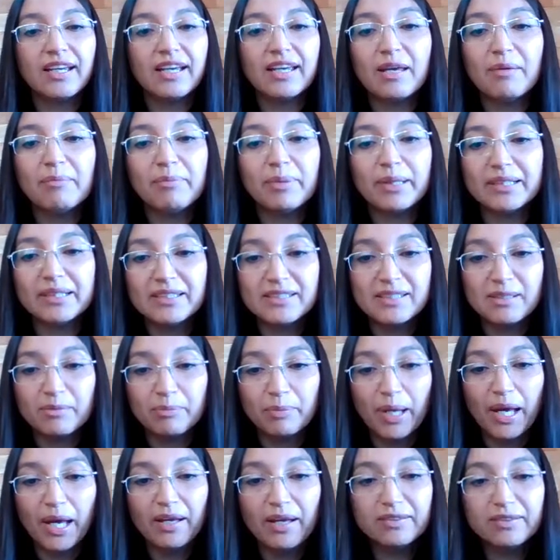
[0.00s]
que hayan
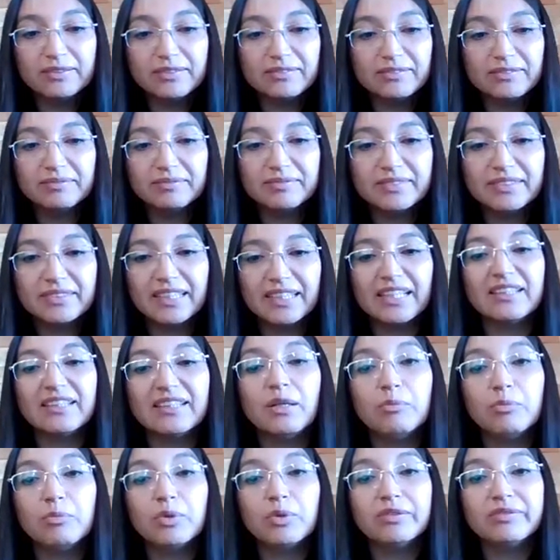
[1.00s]
participado, que
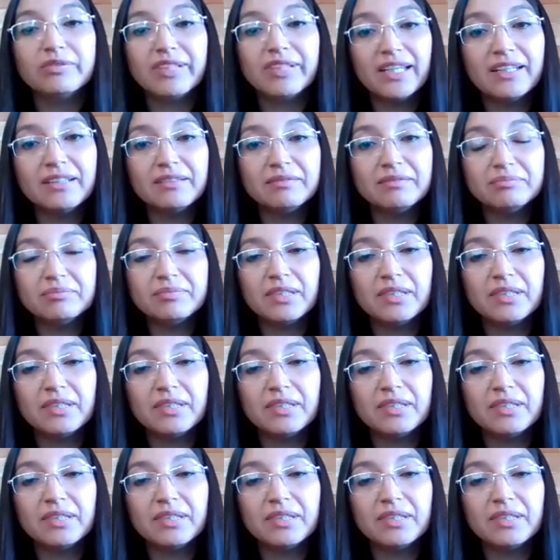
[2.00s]
estén muy bien